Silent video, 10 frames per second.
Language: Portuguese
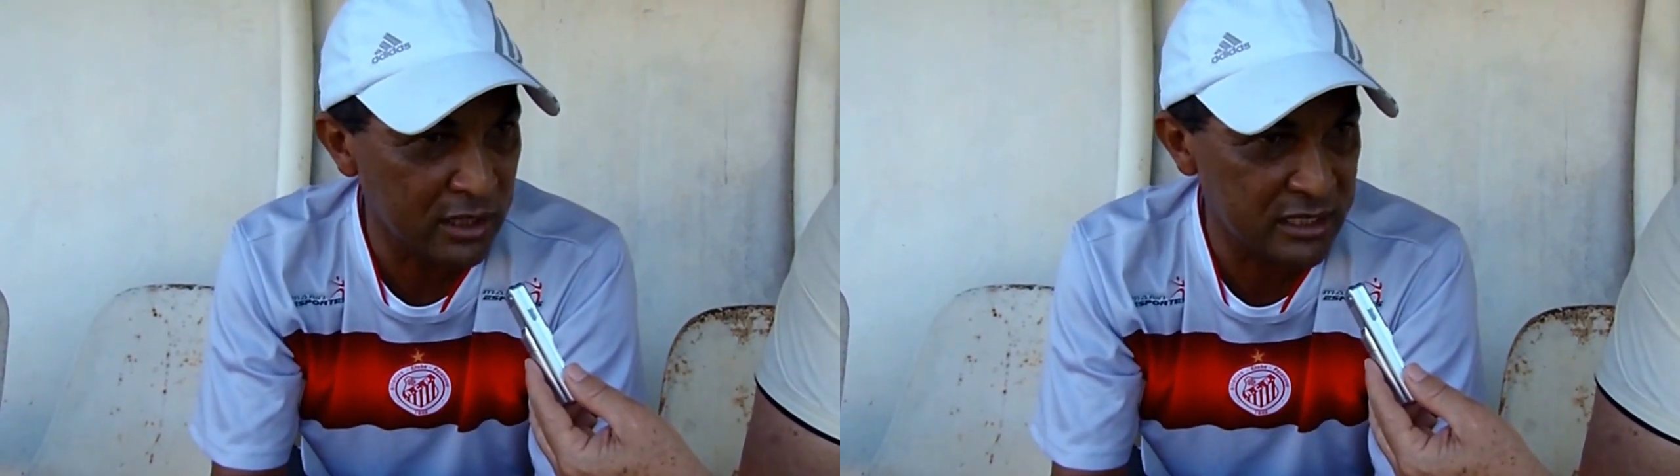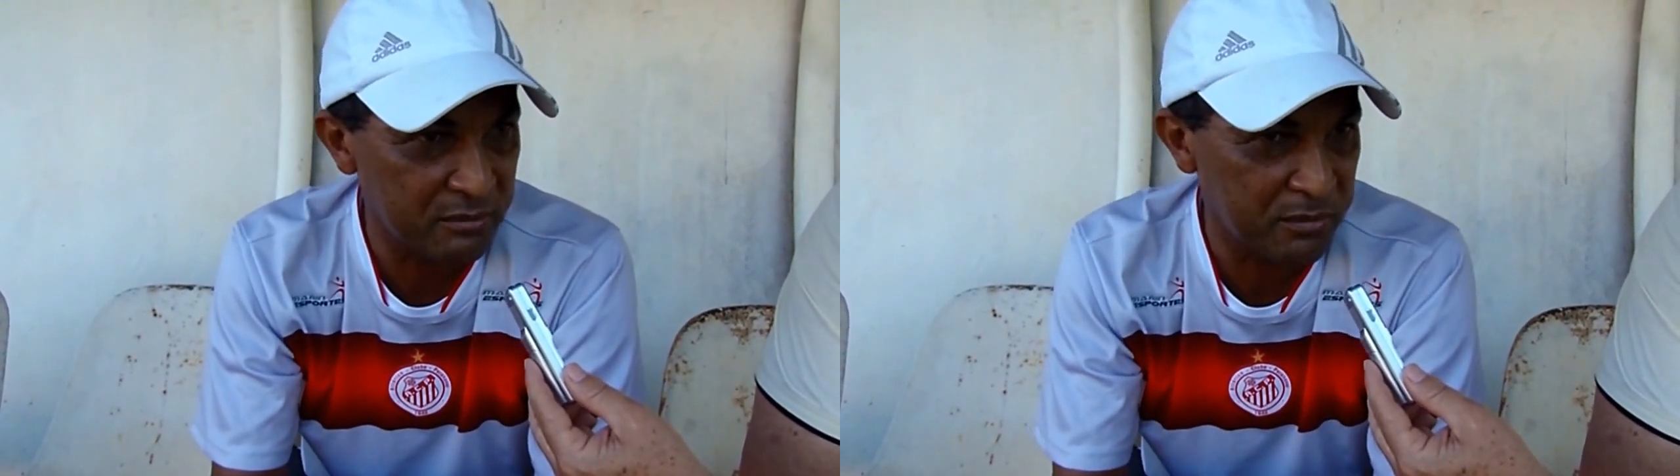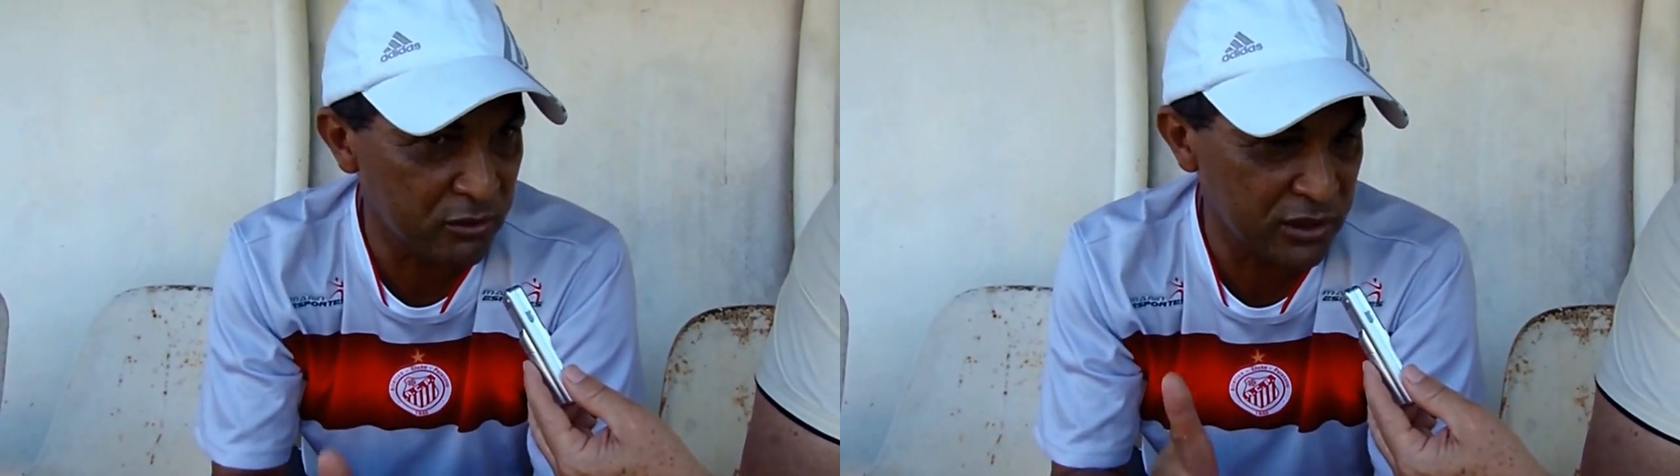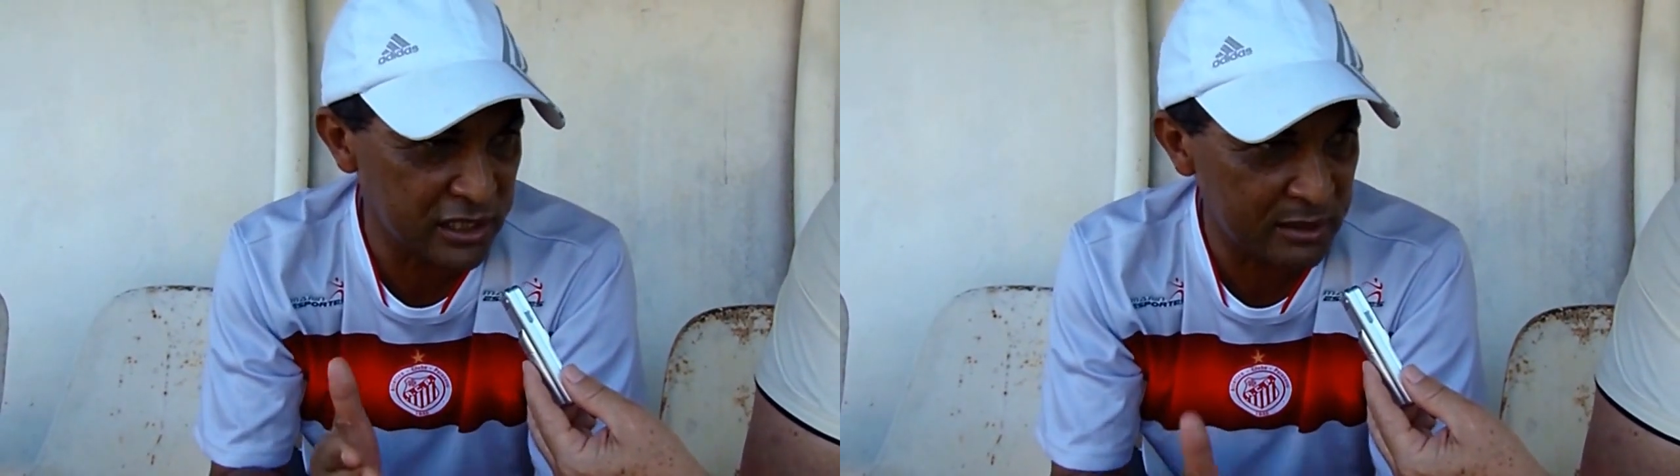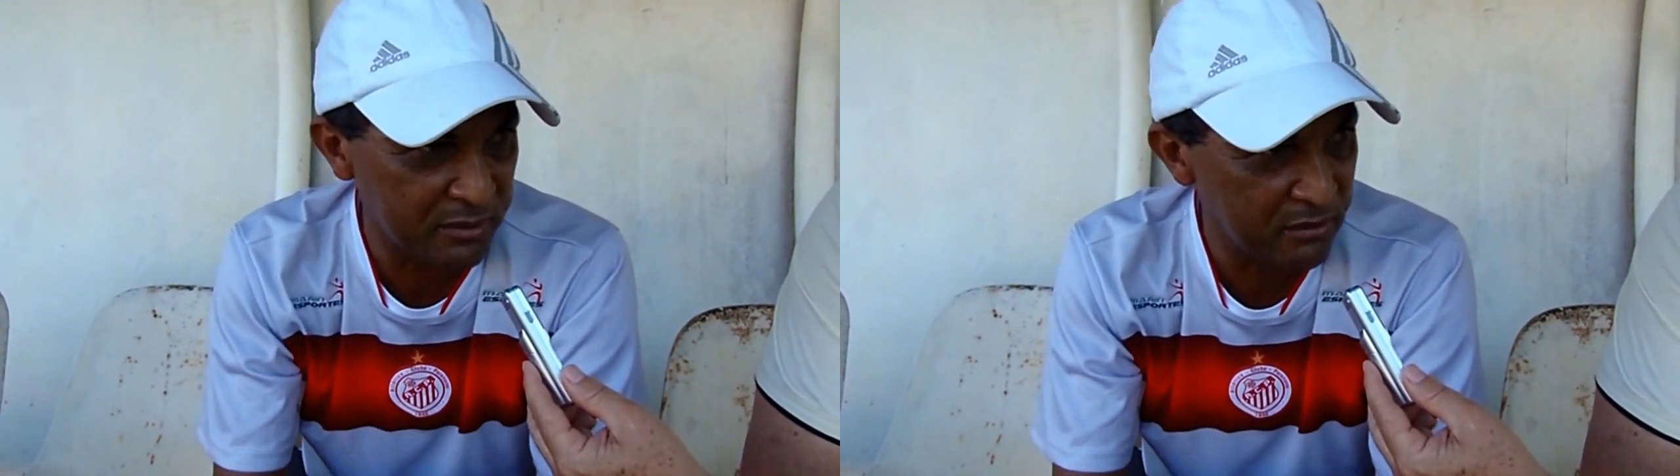do, ACP, ou
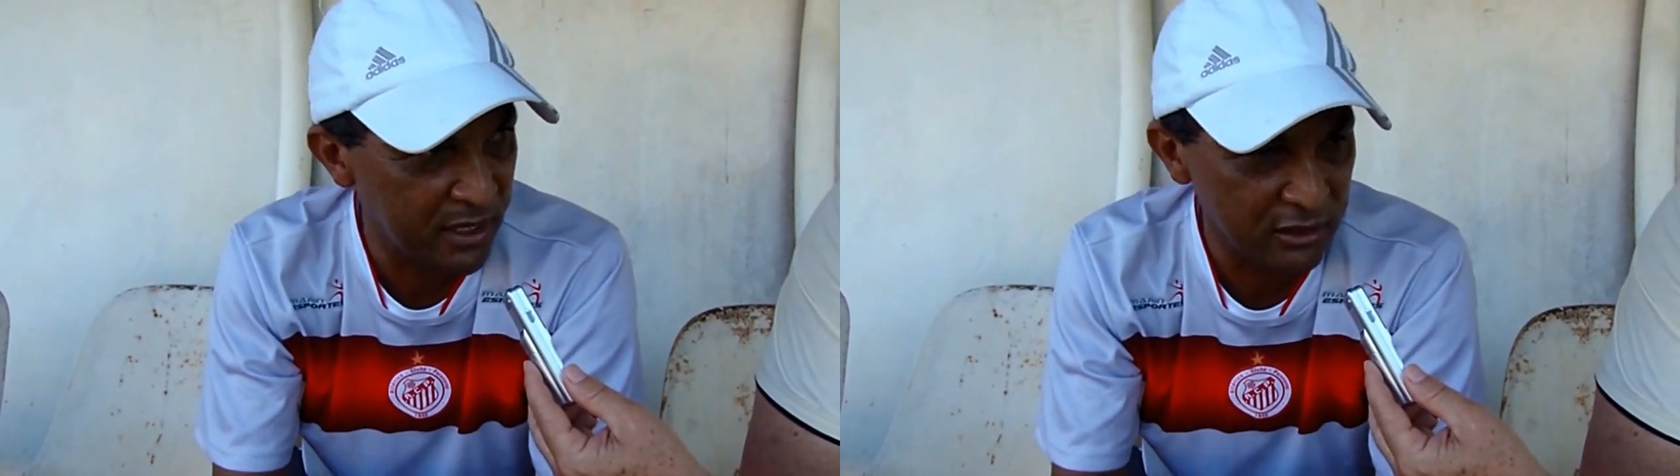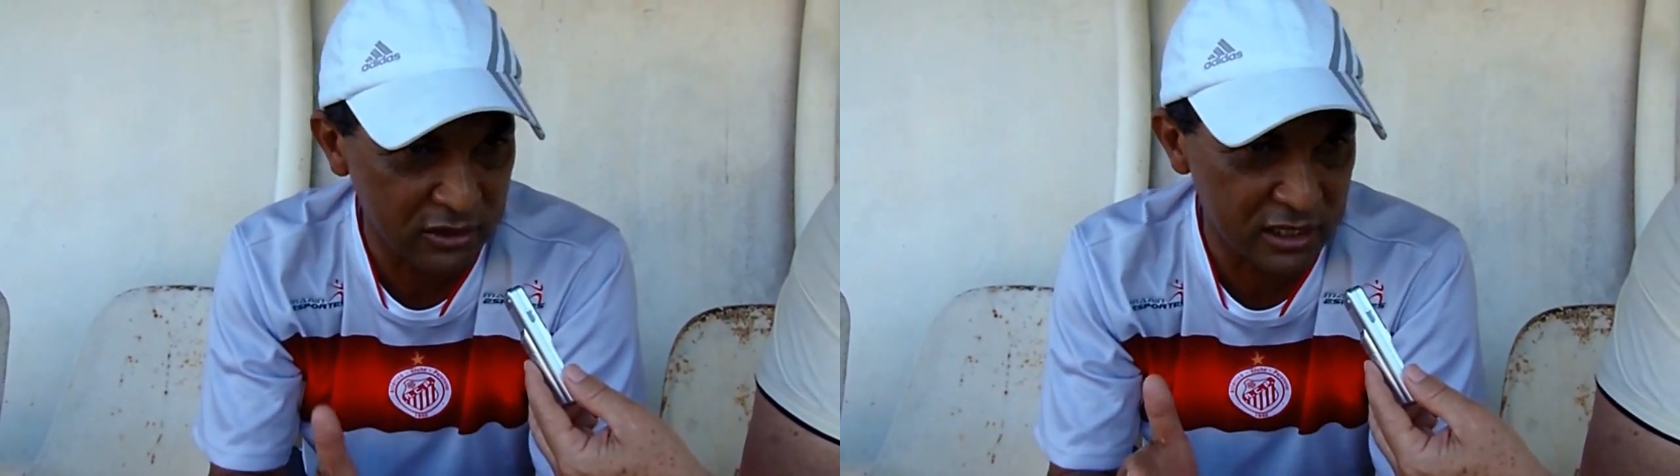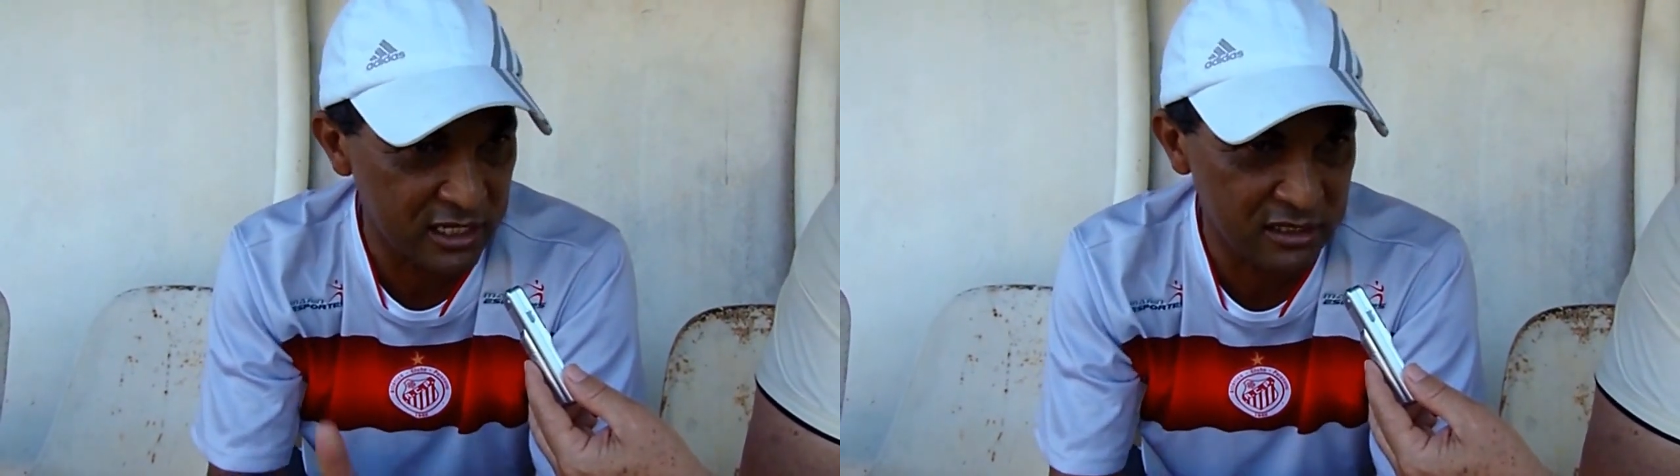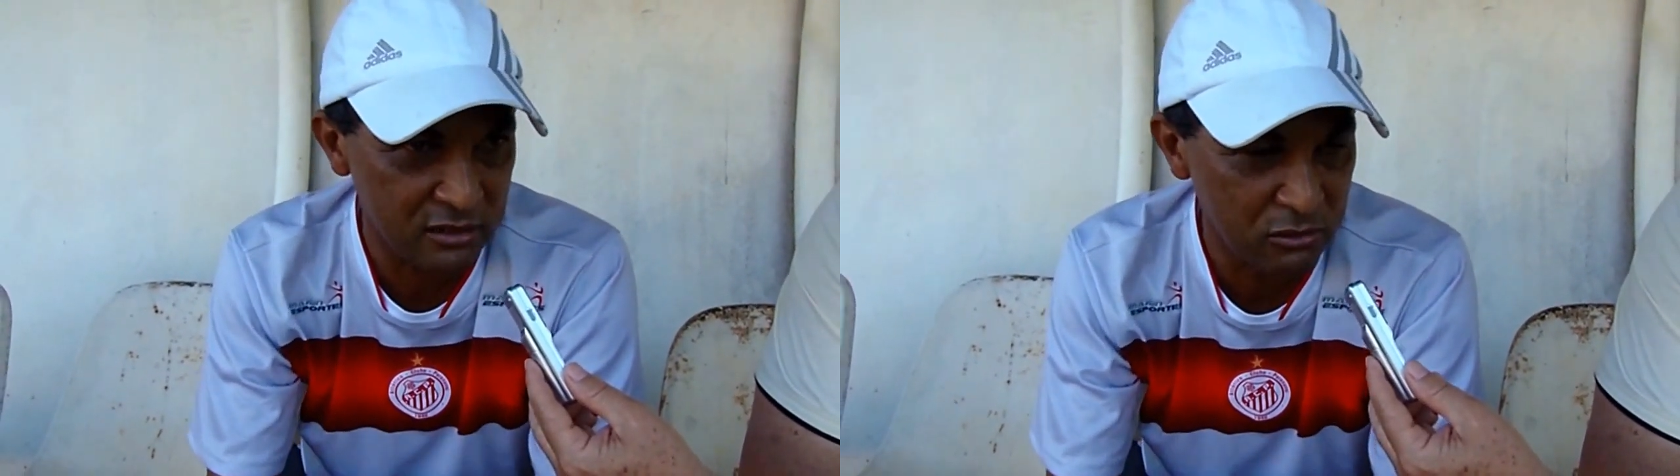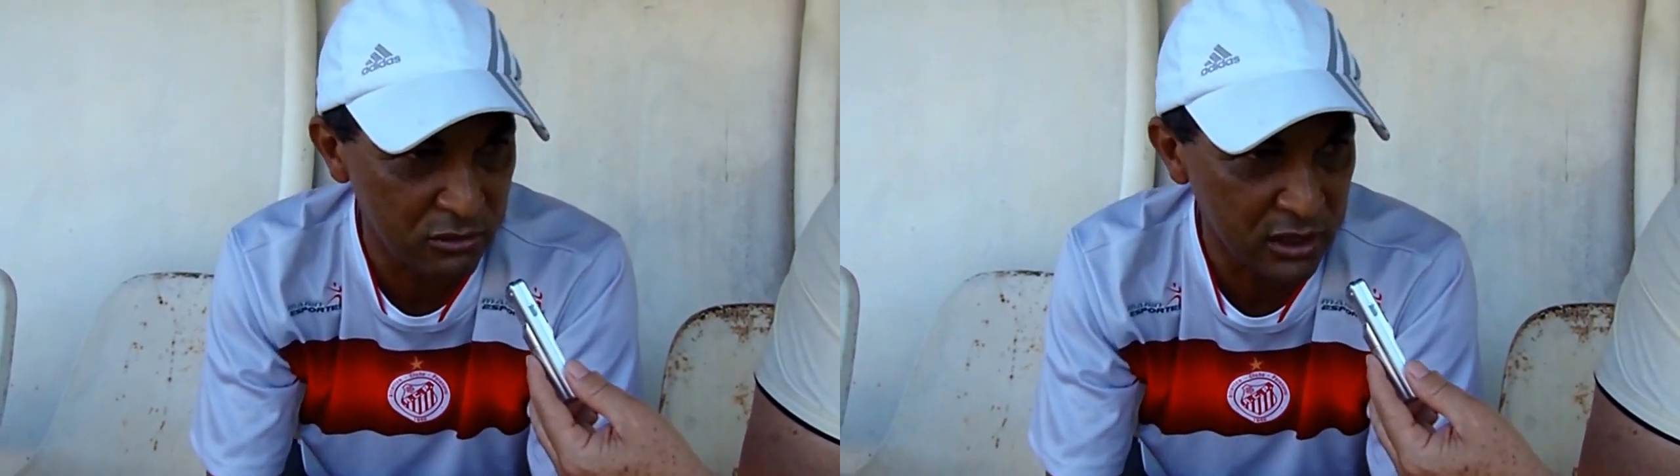seja, na primeira, ou seja, na
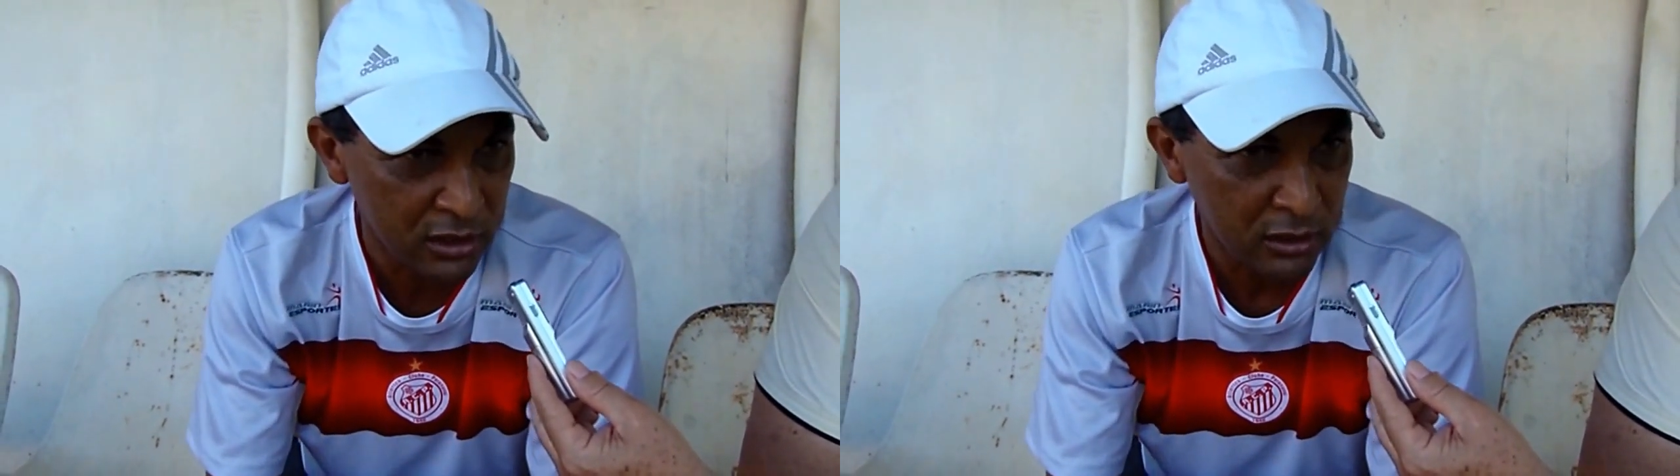segunda.